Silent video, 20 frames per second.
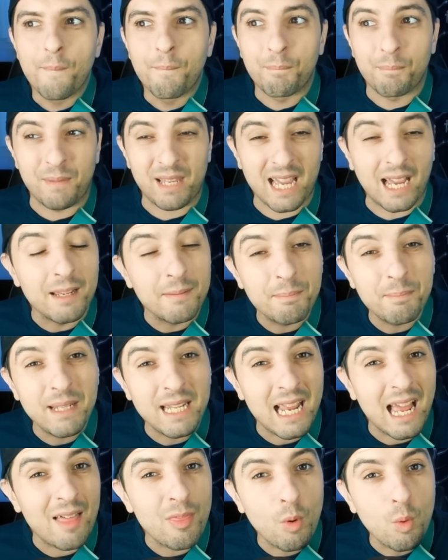me ha
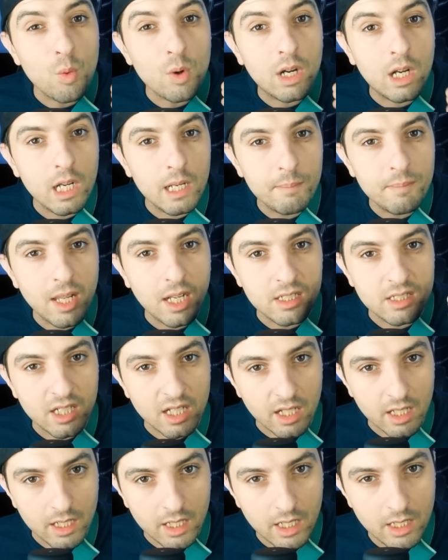enviado un clip del
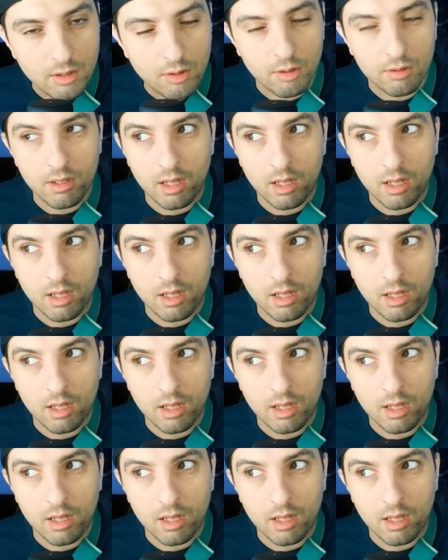chiringuito